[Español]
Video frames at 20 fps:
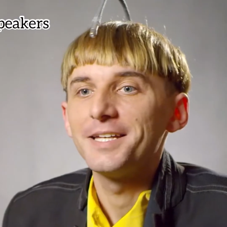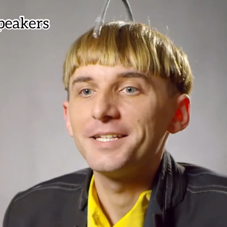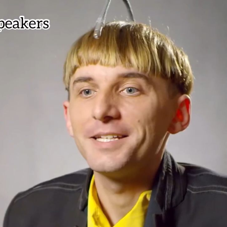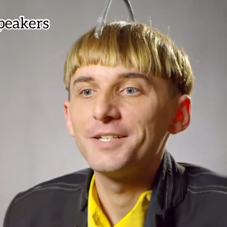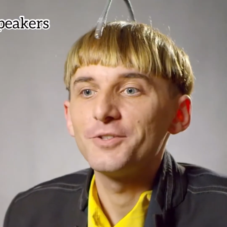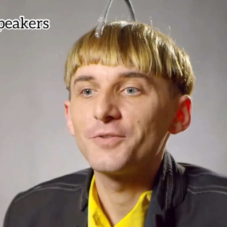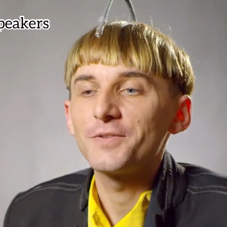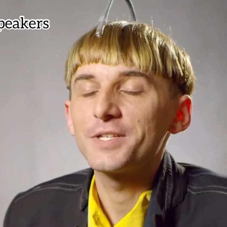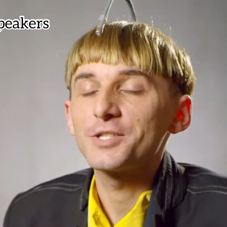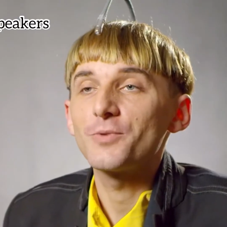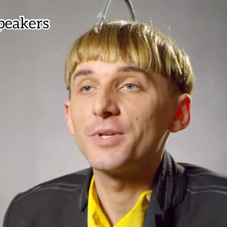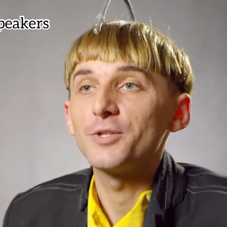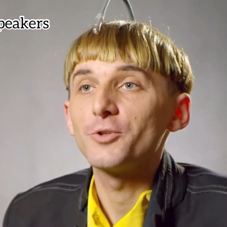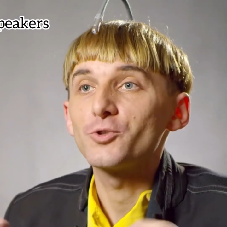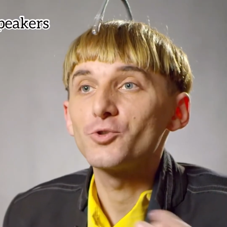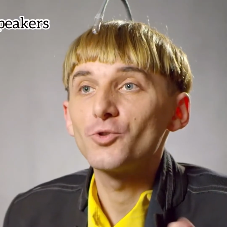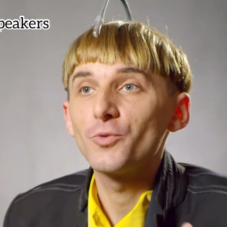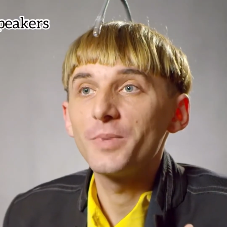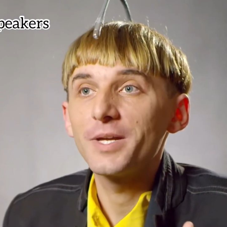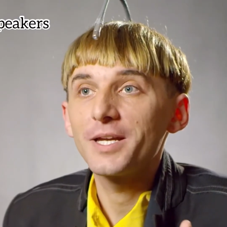y entonces
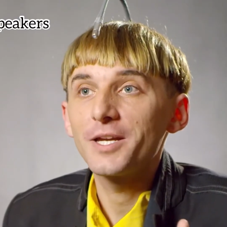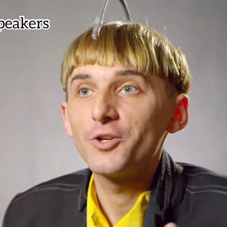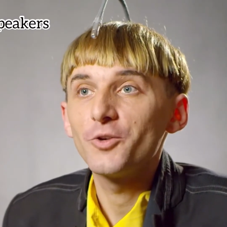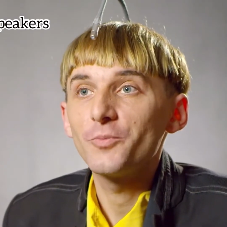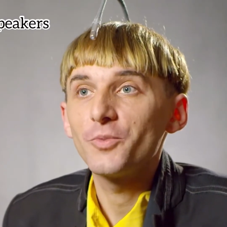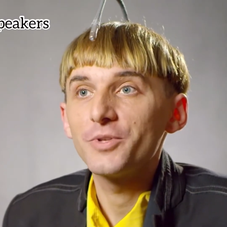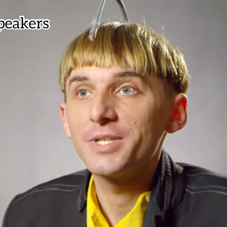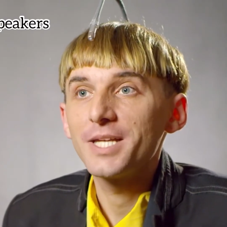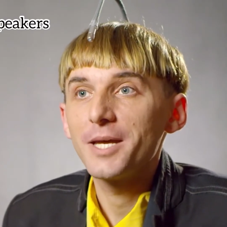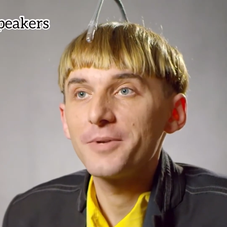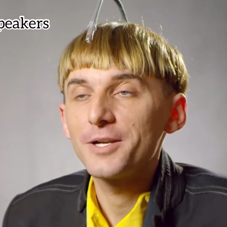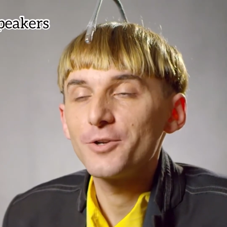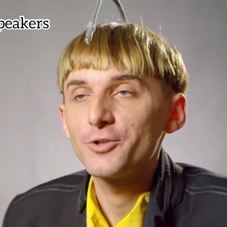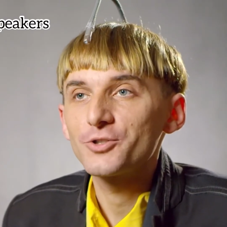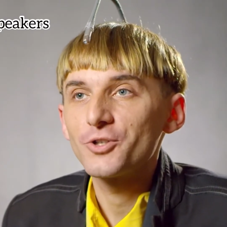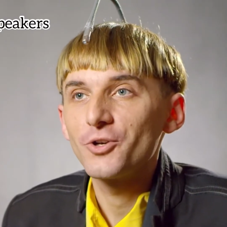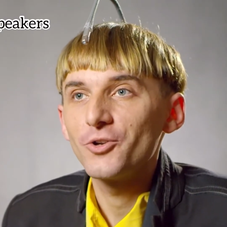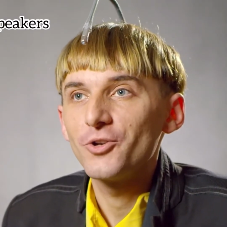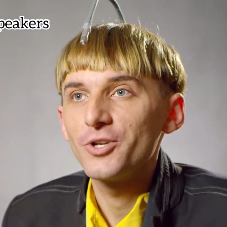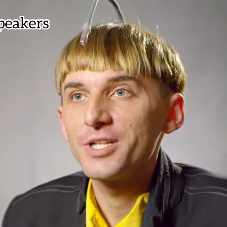cuando supe que no podía ver
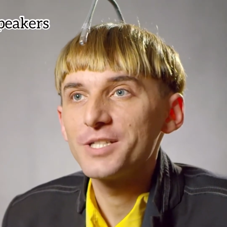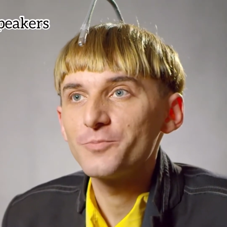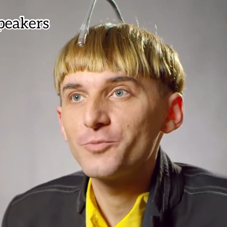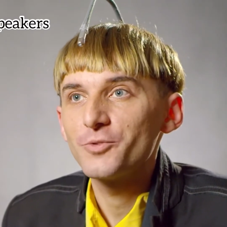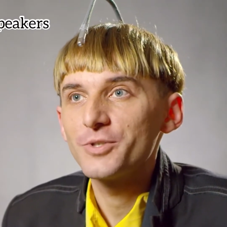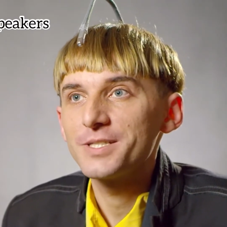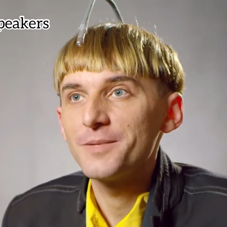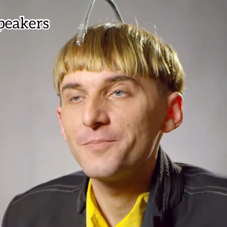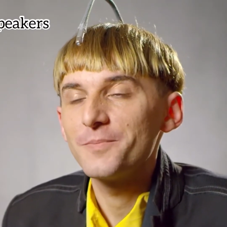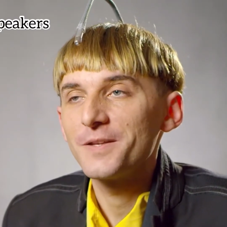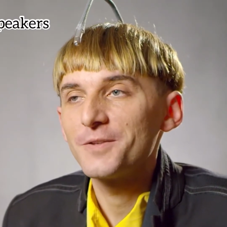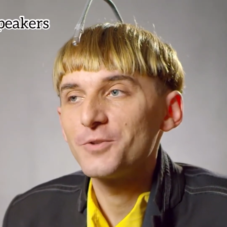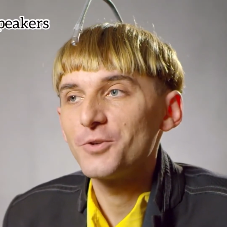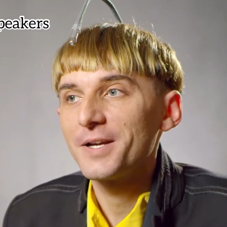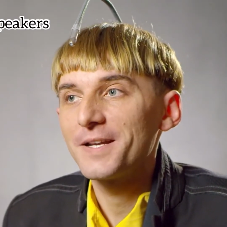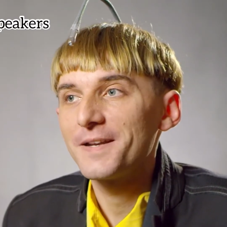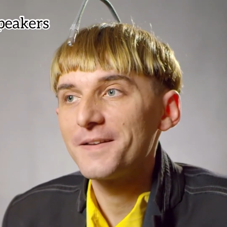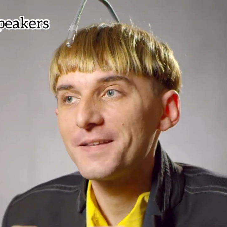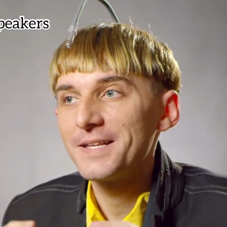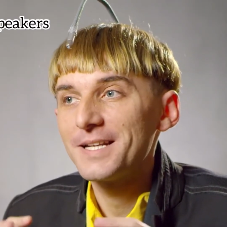los colores, pues empezó
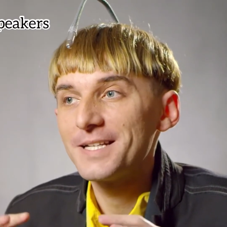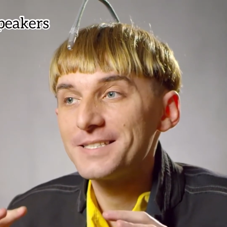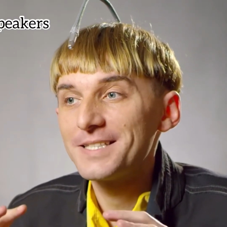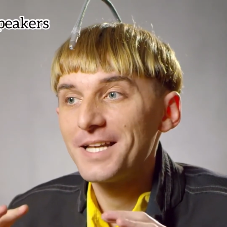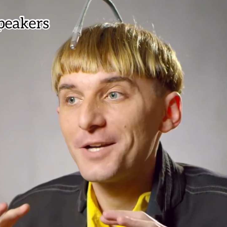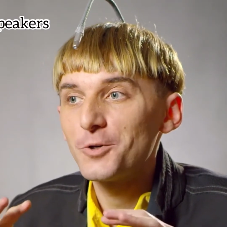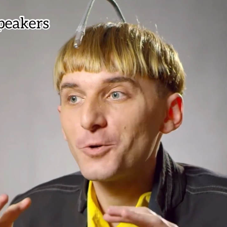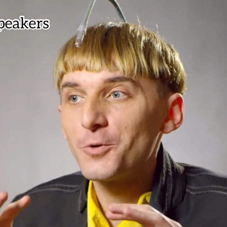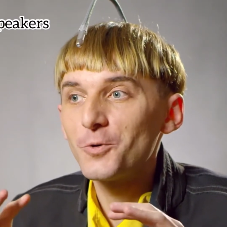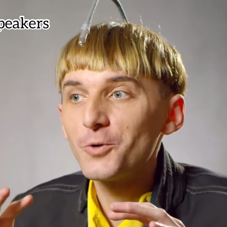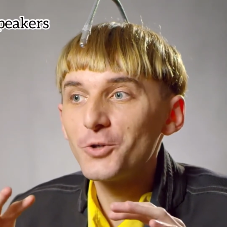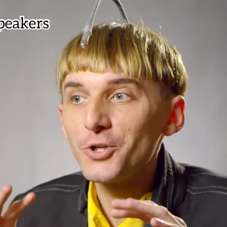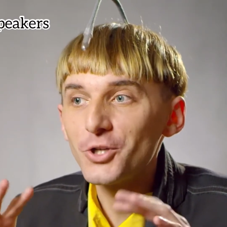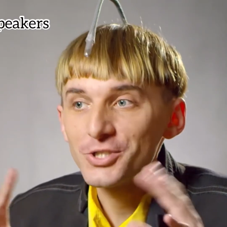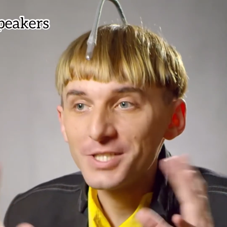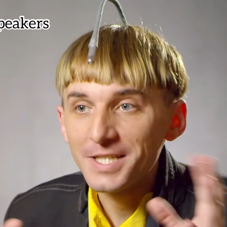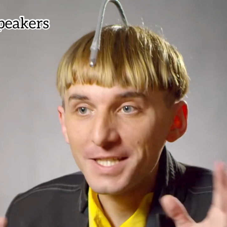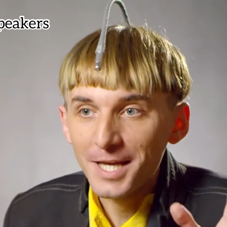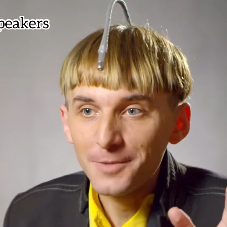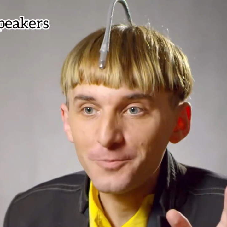a crecer esta
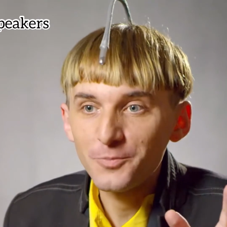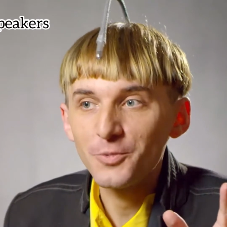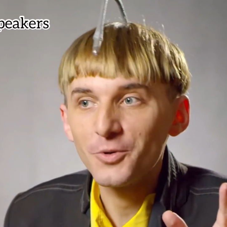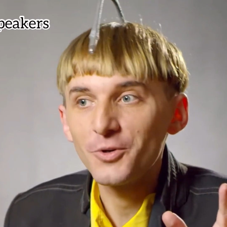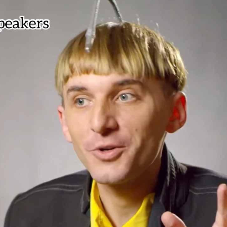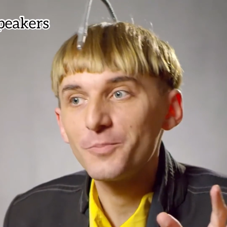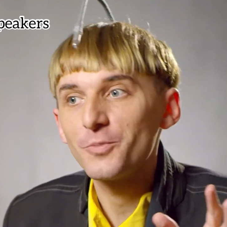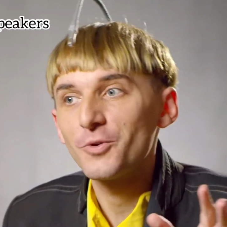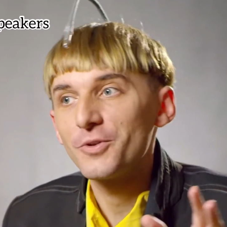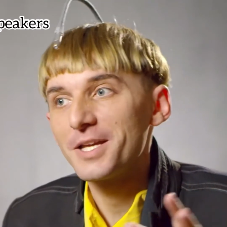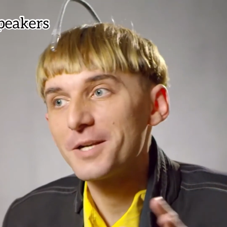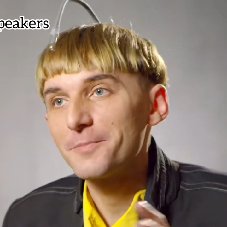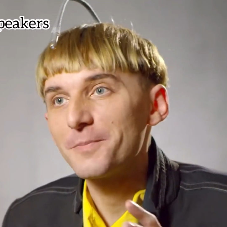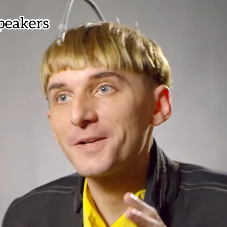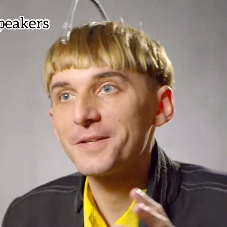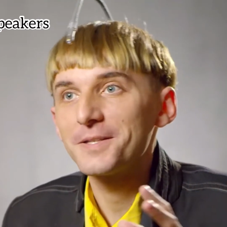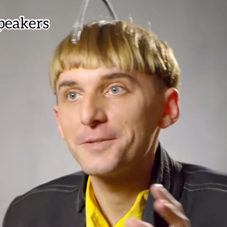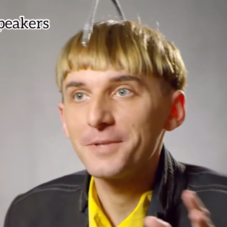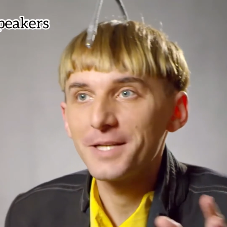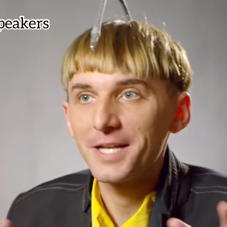curiosidad por poder
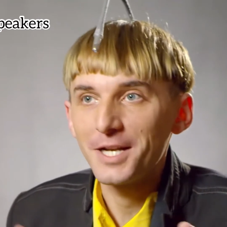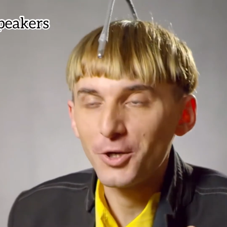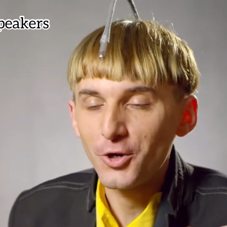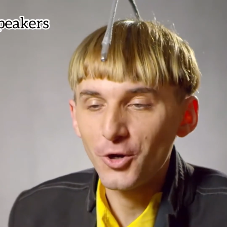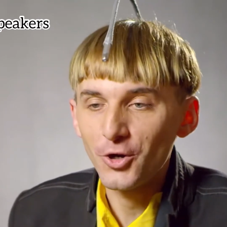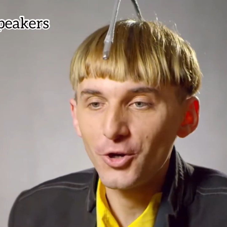percibir el